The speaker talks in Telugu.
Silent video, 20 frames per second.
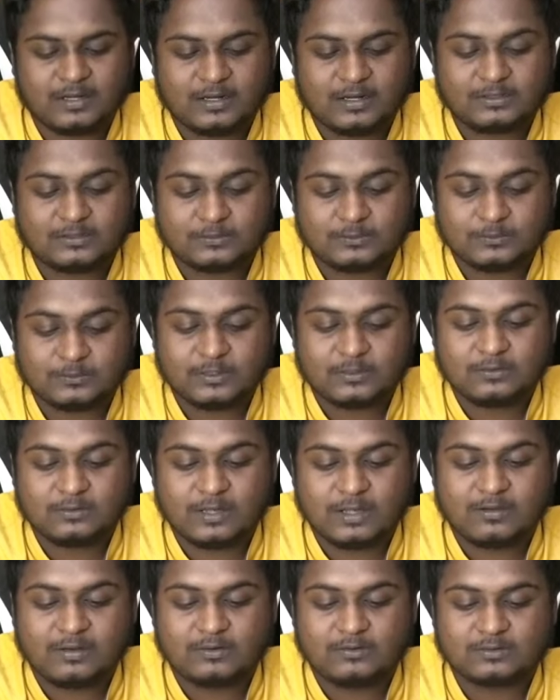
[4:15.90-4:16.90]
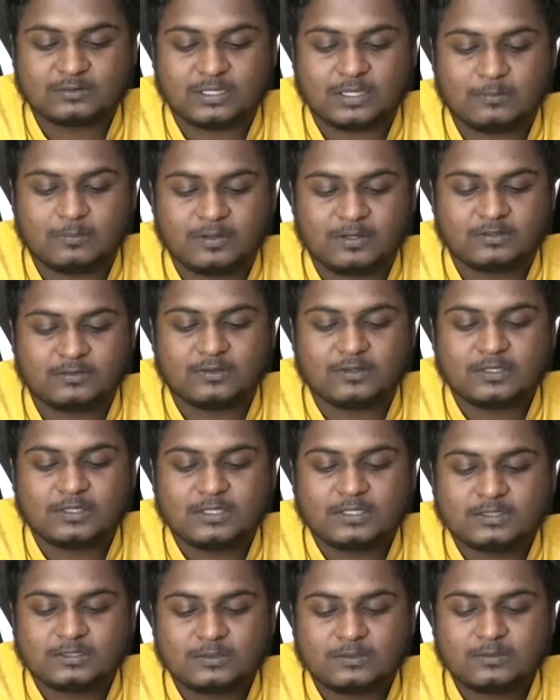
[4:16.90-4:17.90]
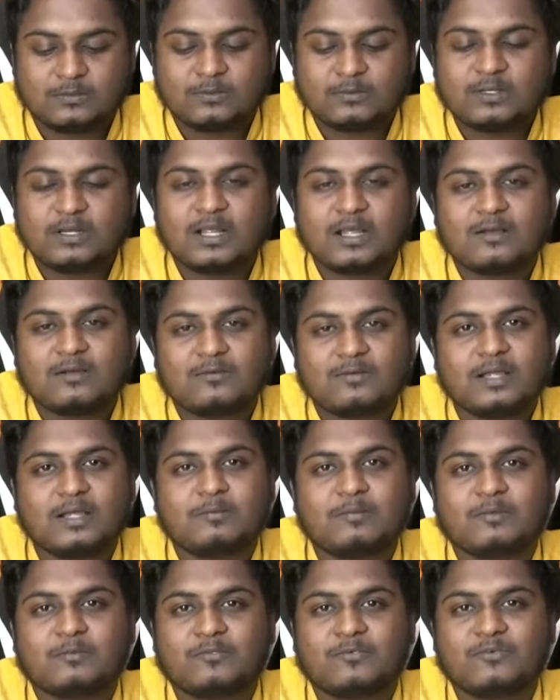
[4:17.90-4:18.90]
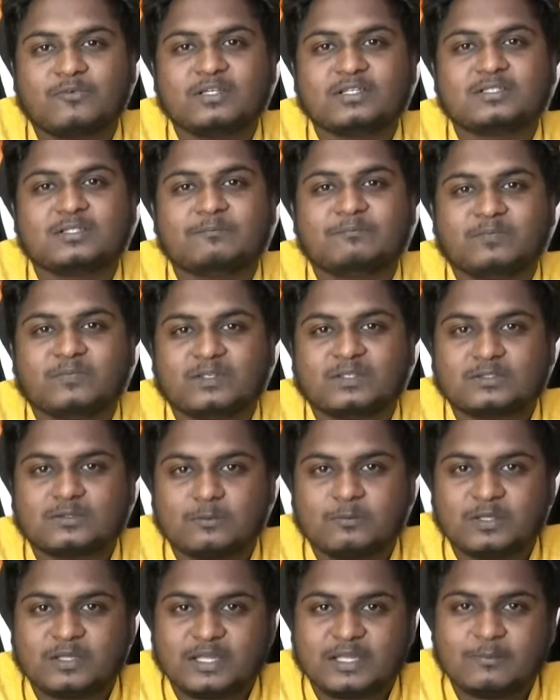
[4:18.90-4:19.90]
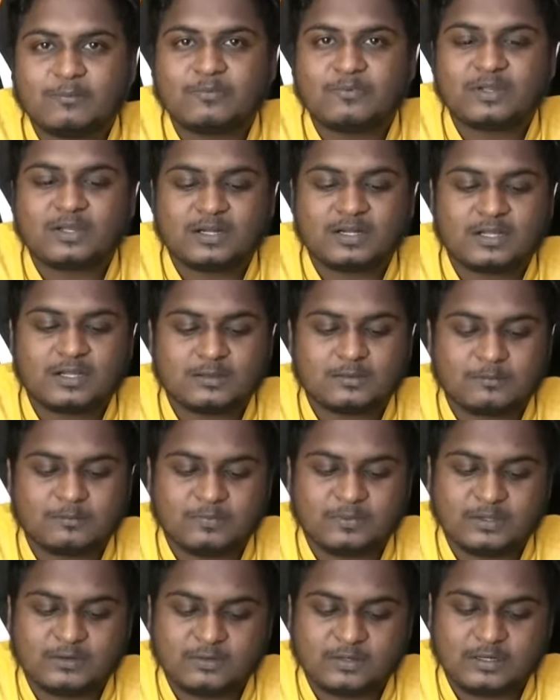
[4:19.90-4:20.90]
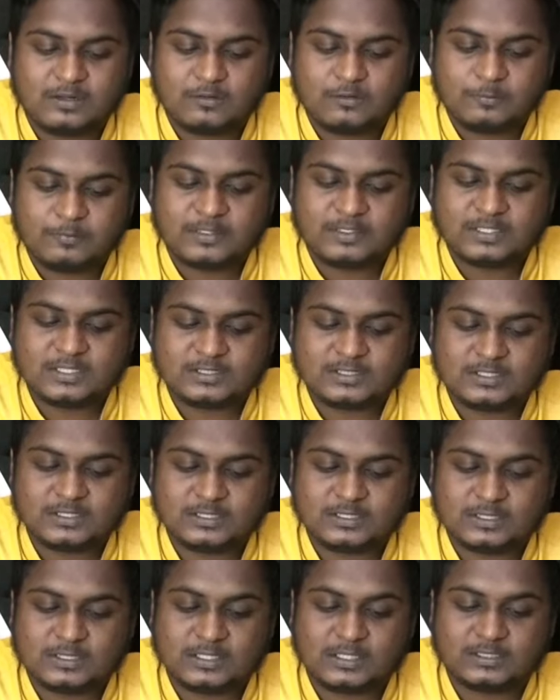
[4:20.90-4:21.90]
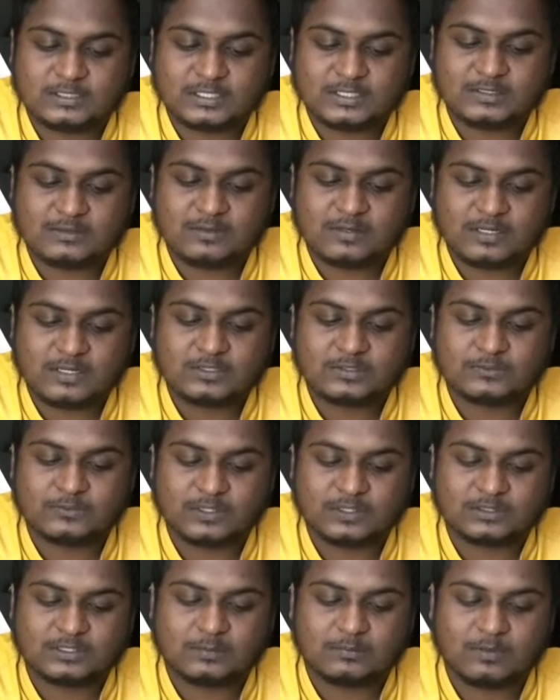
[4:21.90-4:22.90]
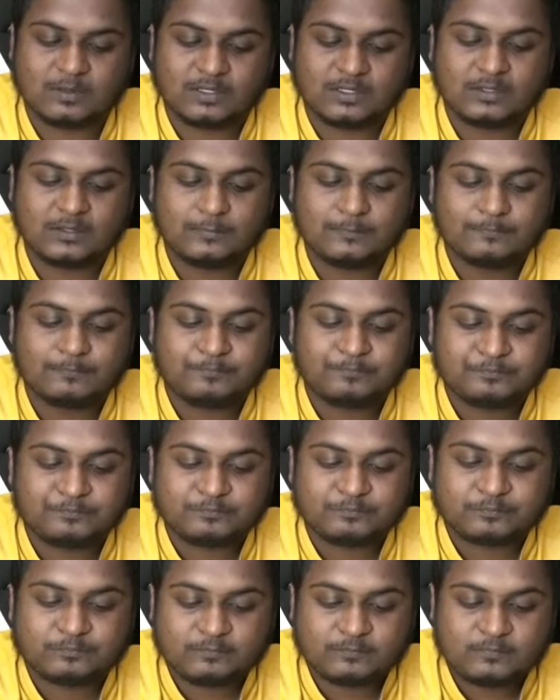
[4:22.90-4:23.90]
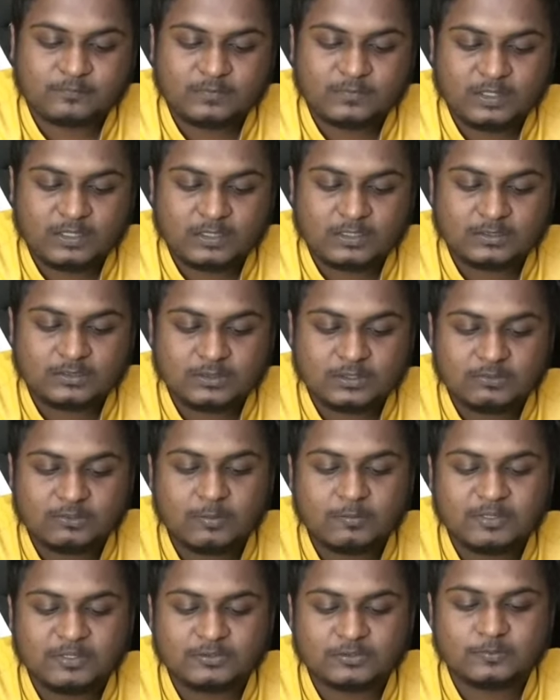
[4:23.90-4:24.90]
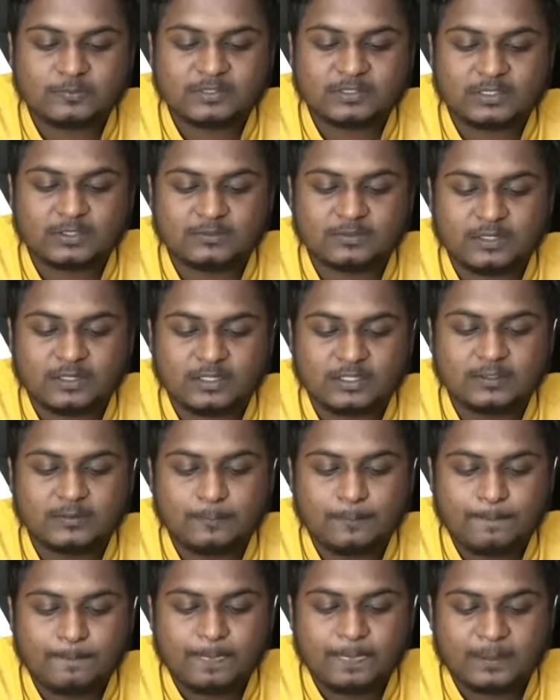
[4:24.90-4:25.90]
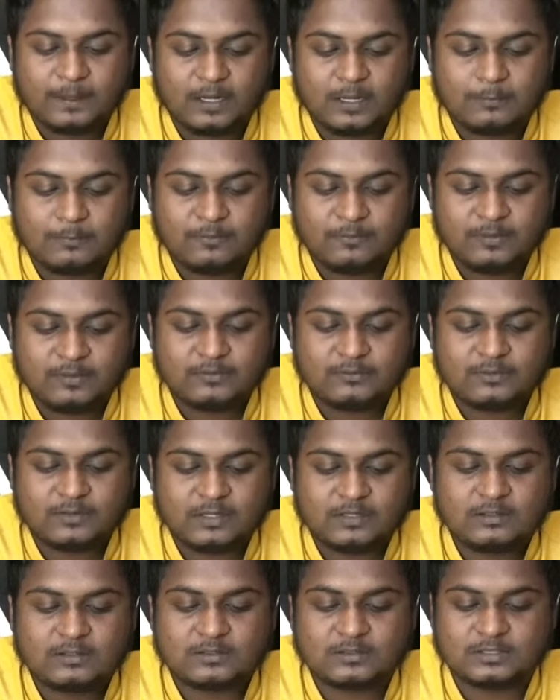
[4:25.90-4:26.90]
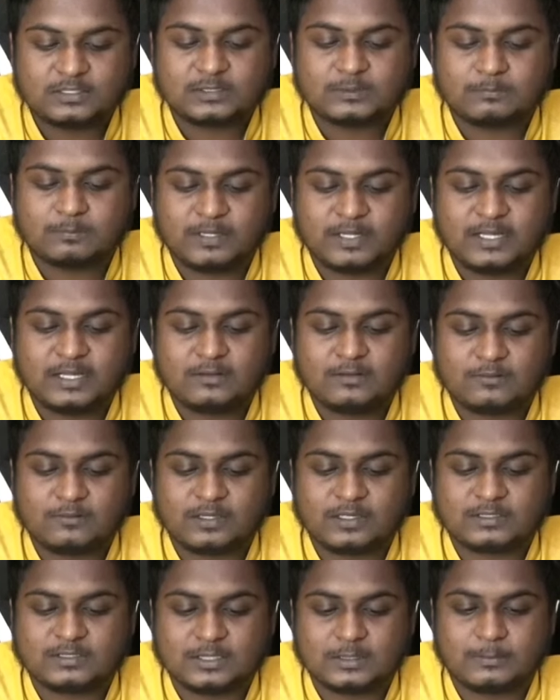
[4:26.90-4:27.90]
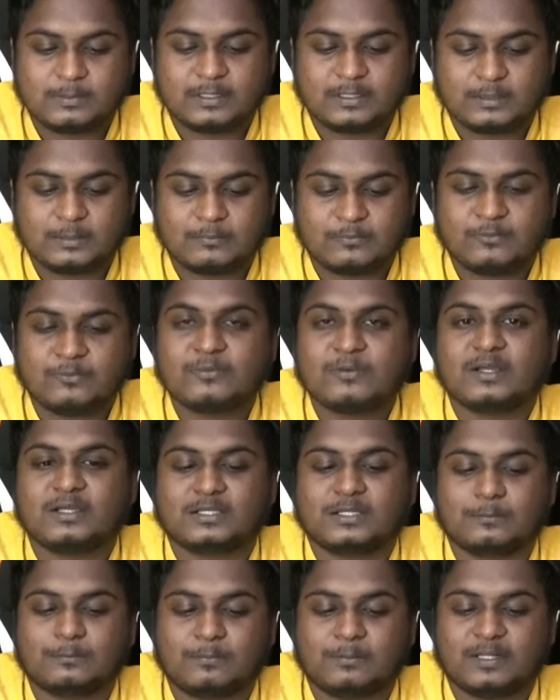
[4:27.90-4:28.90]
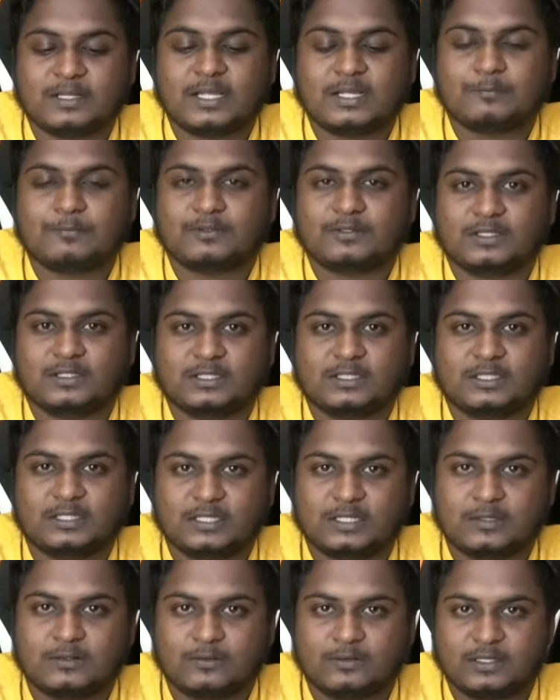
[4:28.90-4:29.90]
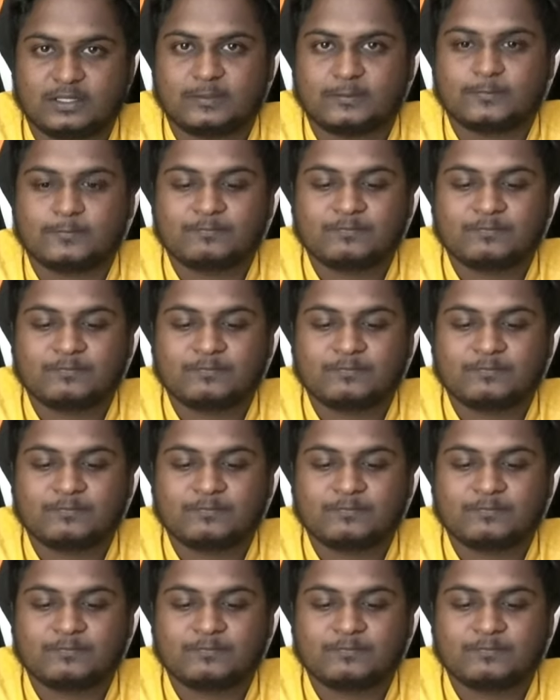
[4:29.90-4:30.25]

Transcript: రాజు వరుడు కావాలను సామాన్యుడు సో ఇలా ఉన్నాయి మీకు మూవీస్ సో మీకు ఏ మూవీ అన్నా మీరు ఇలా ఓపెన్ చేసి క్లిక్ చేసిన వెంటనే చూడొచ్చు అనమాట సో అది కూడా మీకు చూపిస్తాను చూడండి ఇక్కడ మూవీ ఉంది కూడా జస్ట్ ప్లే అని నొక్కేస్తే మనకి మూవీ అయితే ప్లే అయిపోతుంది దీనిలోనే